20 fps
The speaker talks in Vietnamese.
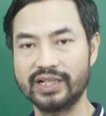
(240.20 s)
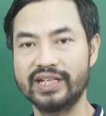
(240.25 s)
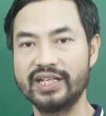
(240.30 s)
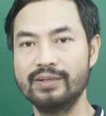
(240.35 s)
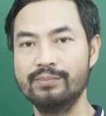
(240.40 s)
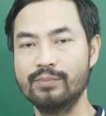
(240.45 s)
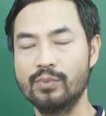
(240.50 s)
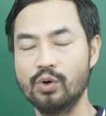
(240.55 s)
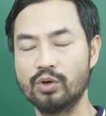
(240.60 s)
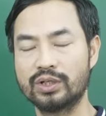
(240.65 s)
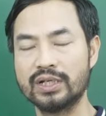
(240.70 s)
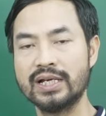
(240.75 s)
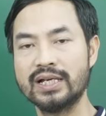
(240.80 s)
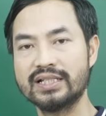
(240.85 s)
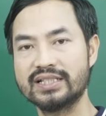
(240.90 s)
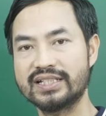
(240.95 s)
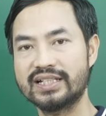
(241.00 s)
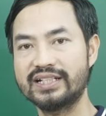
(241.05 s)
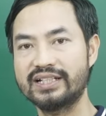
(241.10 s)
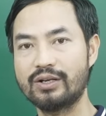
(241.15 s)
kỳ 1,
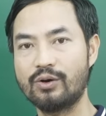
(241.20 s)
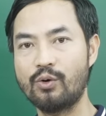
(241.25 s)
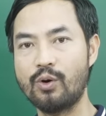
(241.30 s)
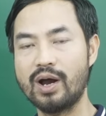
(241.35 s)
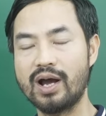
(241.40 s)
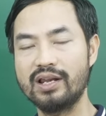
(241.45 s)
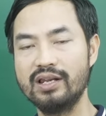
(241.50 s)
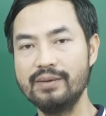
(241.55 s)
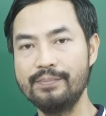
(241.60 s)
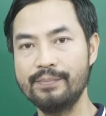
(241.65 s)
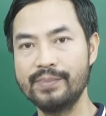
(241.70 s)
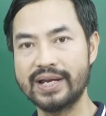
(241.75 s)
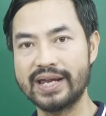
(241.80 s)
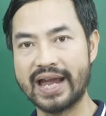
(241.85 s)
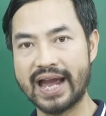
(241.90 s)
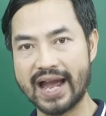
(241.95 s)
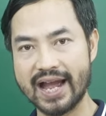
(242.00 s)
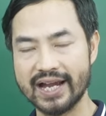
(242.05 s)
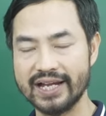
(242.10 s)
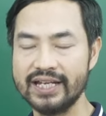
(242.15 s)
sách giáo khoa lớp
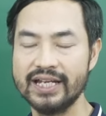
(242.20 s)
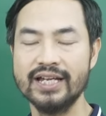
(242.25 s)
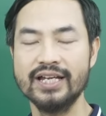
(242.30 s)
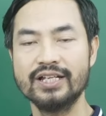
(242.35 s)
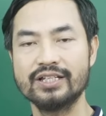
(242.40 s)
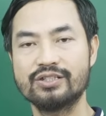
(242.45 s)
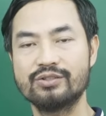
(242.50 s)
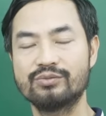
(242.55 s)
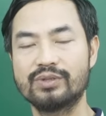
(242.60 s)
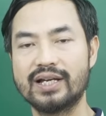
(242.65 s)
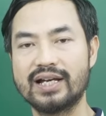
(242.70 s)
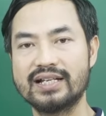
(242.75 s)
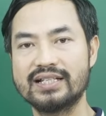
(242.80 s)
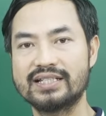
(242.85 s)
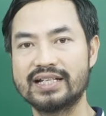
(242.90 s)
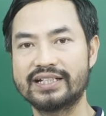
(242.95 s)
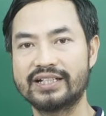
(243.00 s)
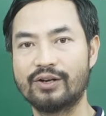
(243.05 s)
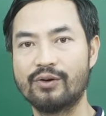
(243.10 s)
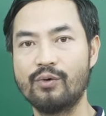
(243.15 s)
12. Chúng ta
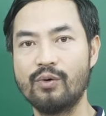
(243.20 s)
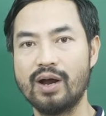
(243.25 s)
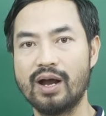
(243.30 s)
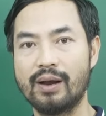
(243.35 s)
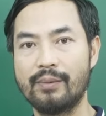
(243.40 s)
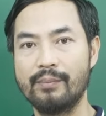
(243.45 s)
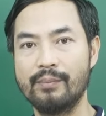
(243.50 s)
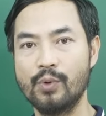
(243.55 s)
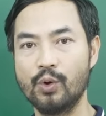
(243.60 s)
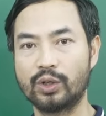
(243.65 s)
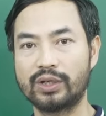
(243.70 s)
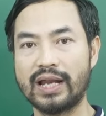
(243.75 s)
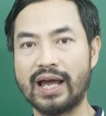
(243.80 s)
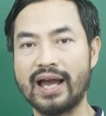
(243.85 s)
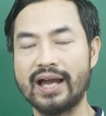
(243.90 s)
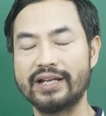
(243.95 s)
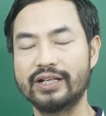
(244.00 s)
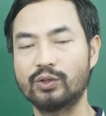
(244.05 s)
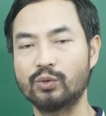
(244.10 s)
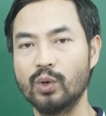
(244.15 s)
dành khoảng 1-2
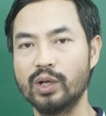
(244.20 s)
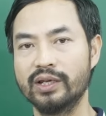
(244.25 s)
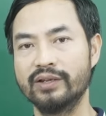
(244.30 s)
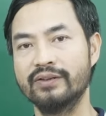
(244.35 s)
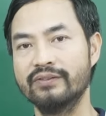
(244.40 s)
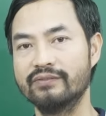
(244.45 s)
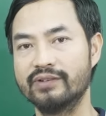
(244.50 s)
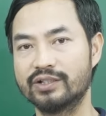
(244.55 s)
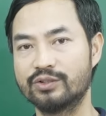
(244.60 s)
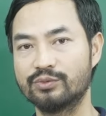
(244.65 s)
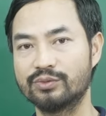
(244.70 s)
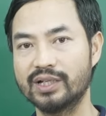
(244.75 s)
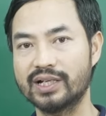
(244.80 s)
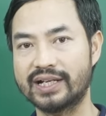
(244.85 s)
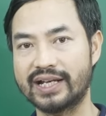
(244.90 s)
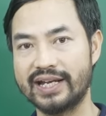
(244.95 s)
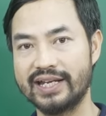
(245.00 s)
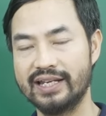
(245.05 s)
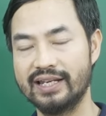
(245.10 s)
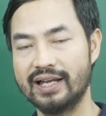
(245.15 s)
tuần và chúng ta
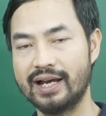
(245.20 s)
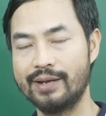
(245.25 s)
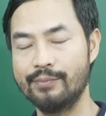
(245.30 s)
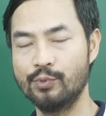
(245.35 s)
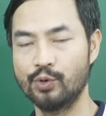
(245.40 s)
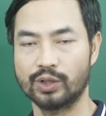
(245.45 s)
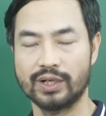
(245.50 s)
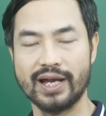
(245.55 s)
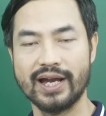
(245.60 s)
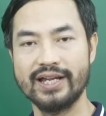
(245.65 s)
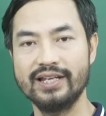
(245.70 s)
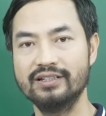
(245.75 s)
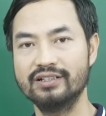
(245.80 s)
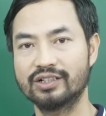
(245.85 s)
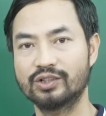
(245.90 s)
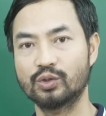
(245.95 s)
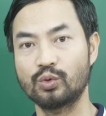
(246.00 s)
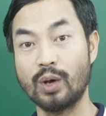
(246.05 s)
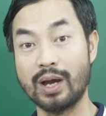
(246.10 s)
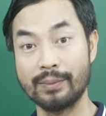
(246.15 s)
cày lại 1-2 lượt
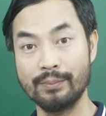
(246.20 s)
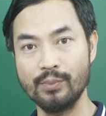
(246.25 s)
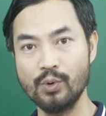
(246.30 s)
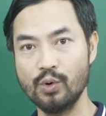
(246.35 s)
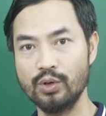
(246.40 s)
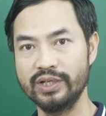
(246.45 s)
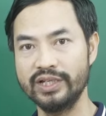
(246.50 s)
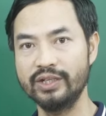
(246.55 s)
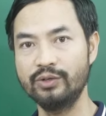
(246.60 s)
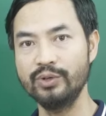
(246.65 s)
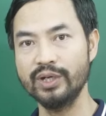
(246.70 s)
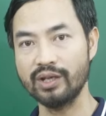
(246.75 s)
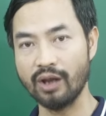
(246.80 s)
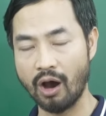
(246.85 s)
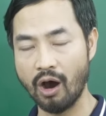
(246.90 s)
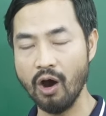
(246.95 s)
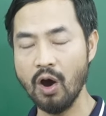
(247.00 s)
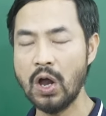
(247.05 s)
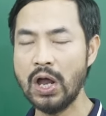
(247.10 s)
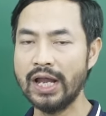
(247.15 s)
toàn bộ lý thuyết đó.
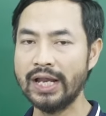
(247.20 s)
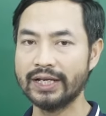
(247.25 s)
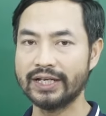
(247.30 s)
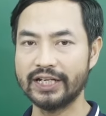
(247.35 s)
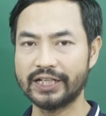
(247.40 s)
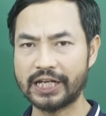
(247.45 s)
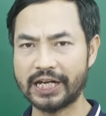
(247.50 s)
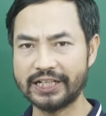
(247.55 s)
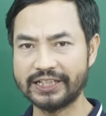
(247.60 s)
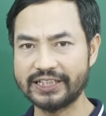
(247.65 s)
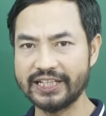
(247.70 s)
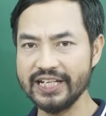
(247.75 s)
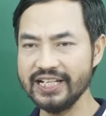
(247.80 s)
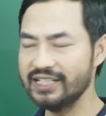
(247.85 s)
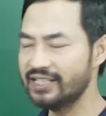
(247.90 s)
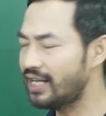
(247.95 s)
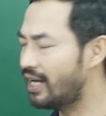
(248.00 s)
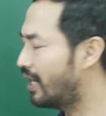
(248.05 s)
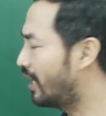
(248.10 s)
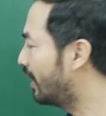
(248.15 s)
Thì thầy tin
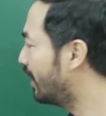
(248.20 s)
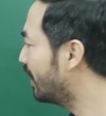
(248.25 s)
rằng